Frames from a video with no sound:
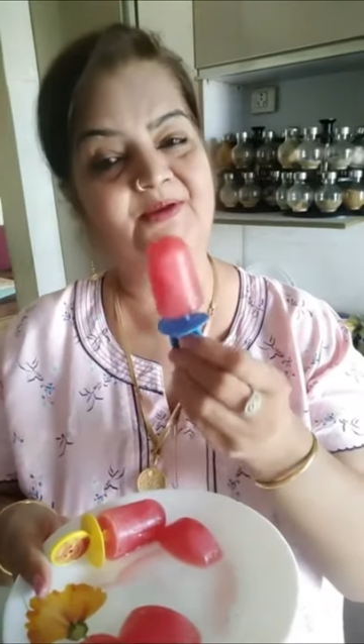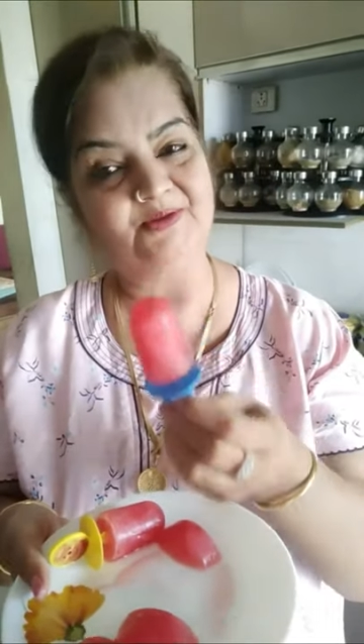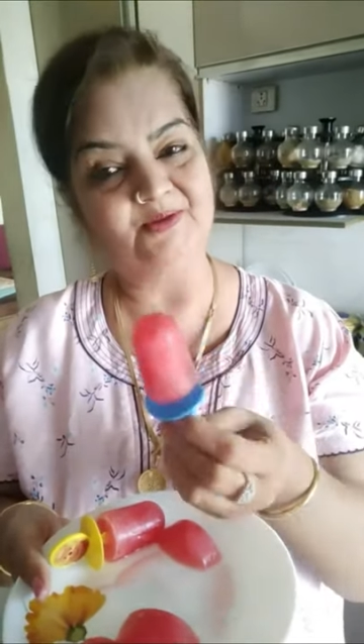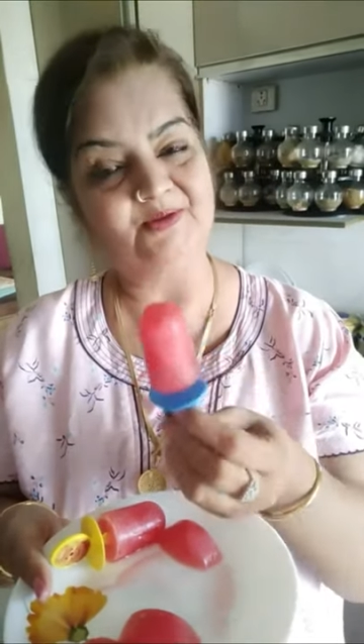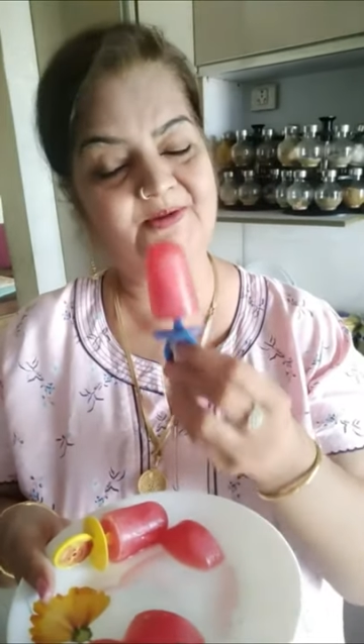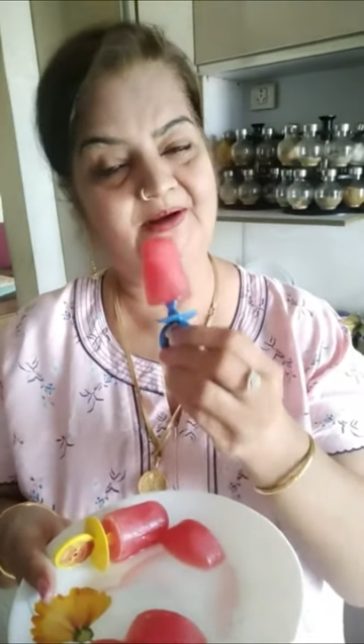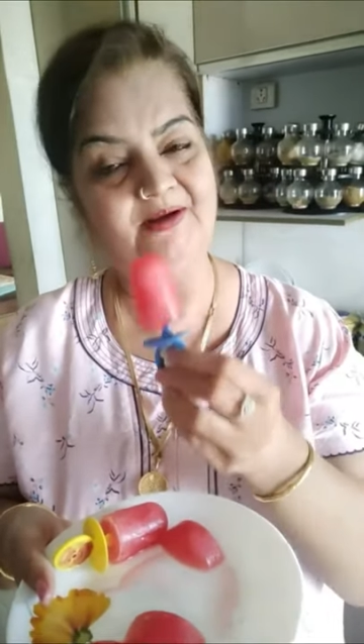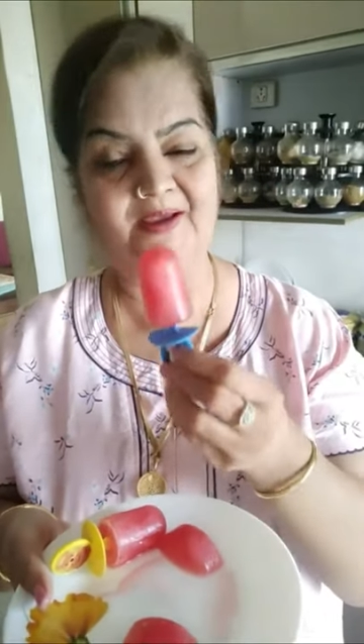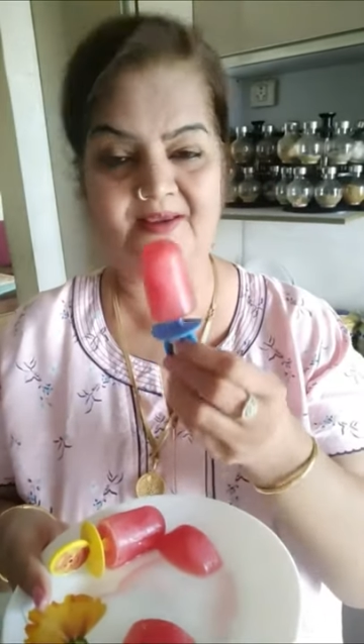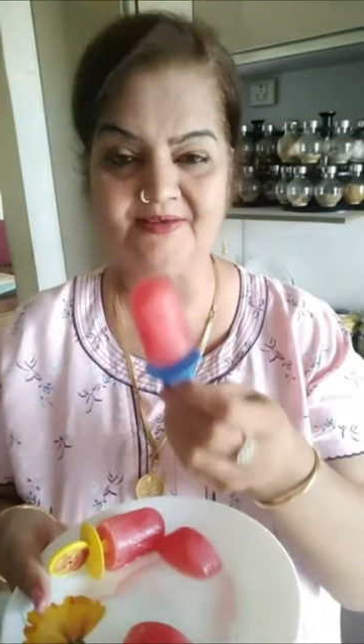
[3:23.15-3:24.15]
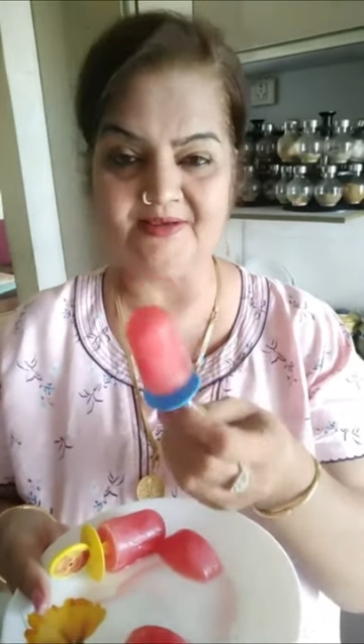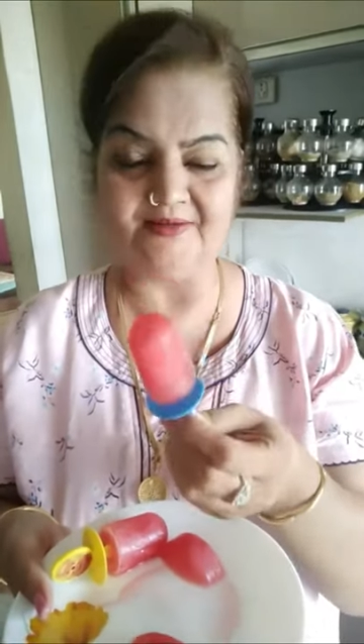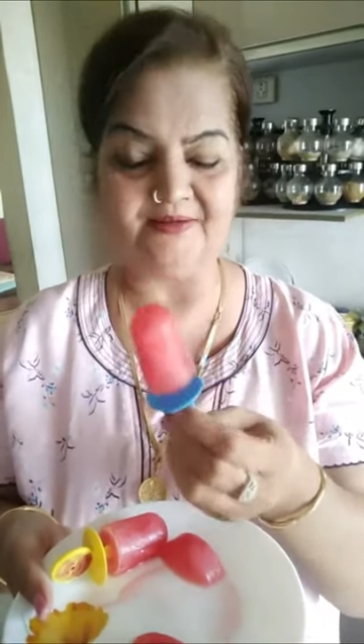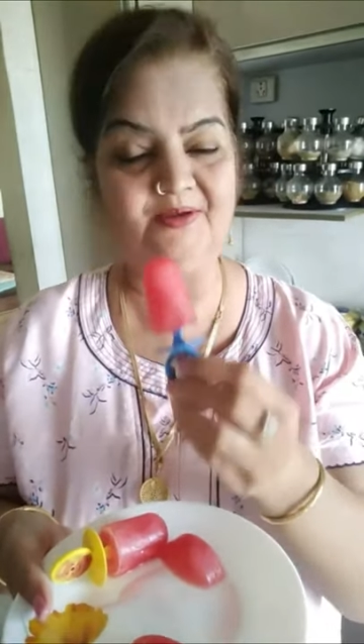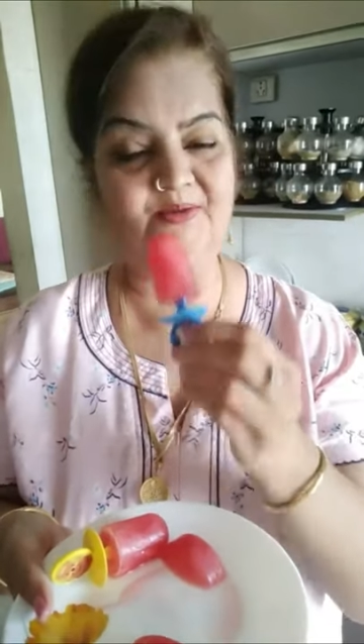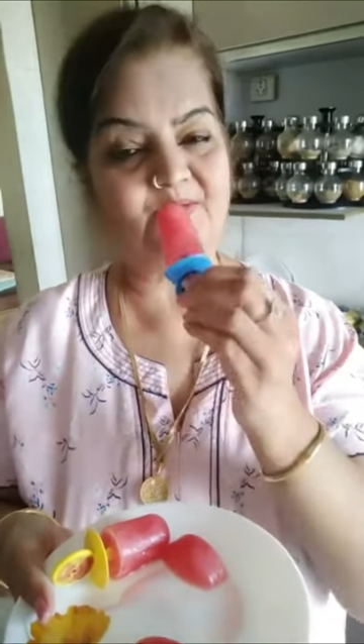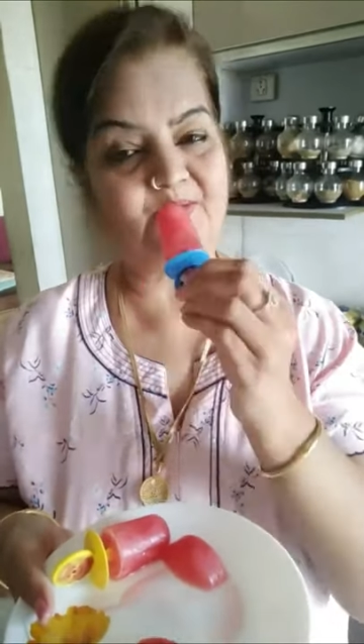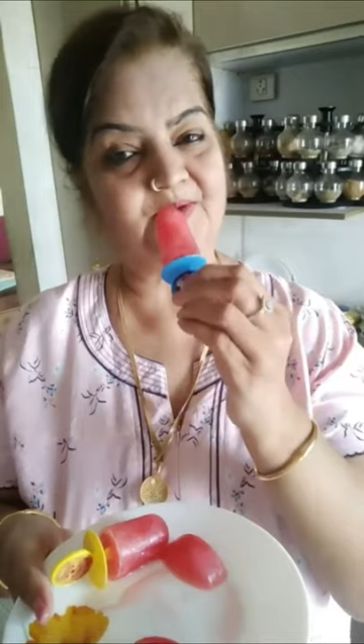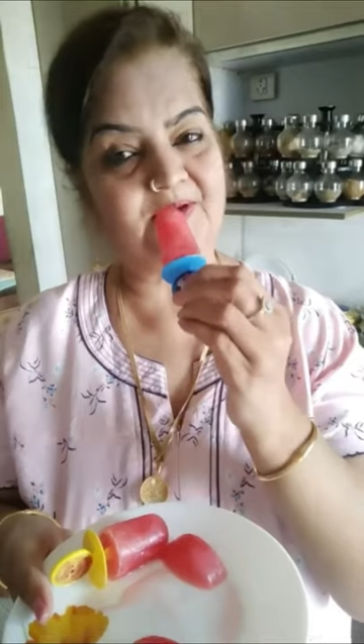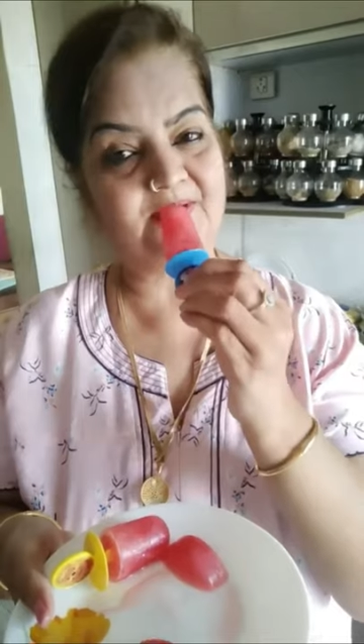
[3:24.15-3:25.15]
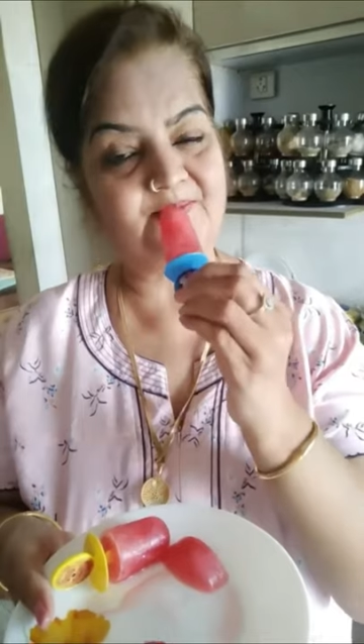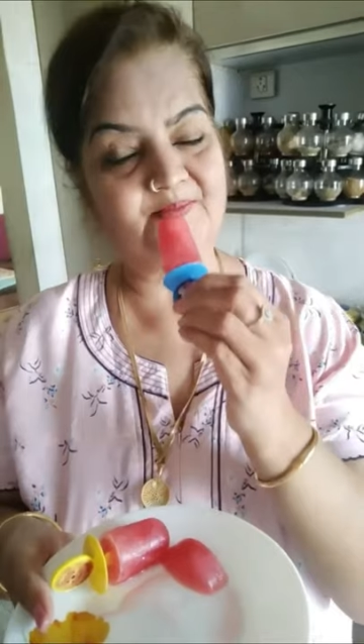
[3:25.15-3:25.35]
जो लोग ठंडा आइस खाते हैं उनको ये